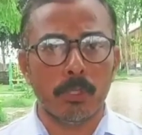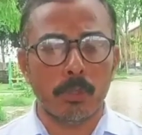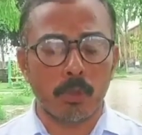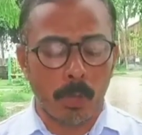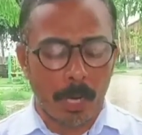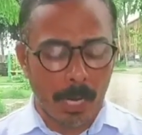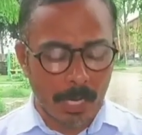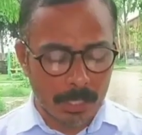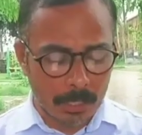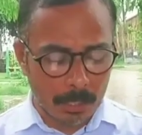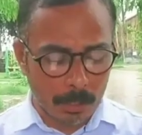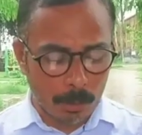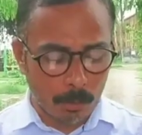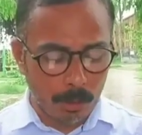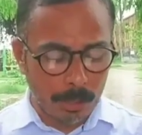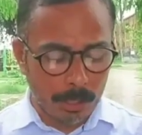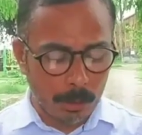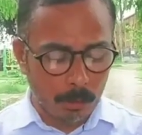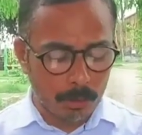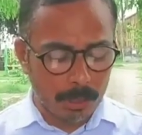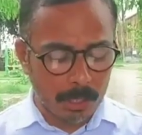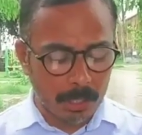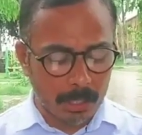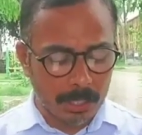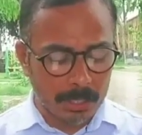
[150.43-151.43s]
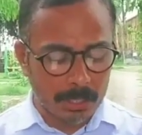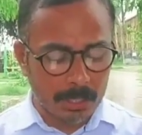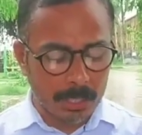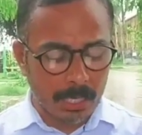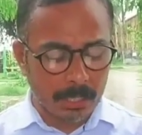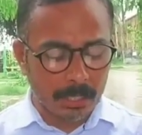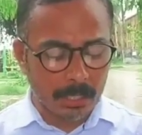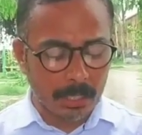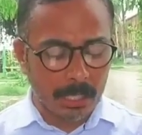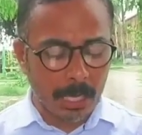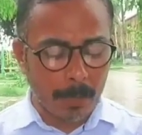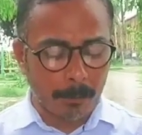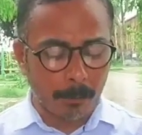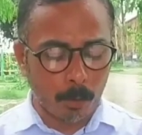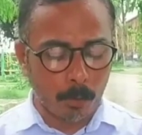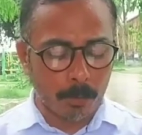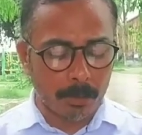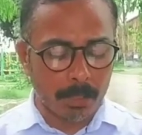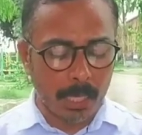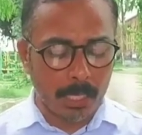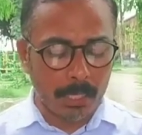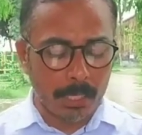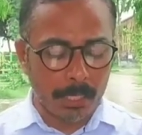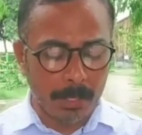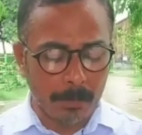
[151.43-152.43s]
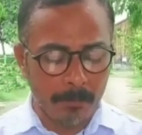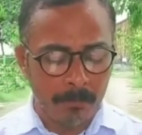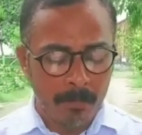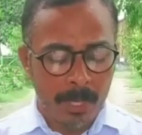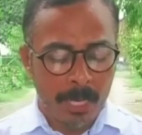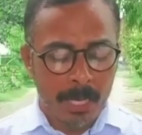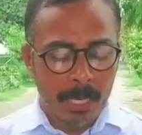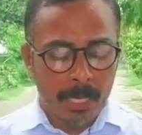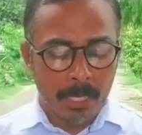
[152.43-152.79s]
पुलिस को हासिल हुई है उसी के साथ साथ आपको बता दें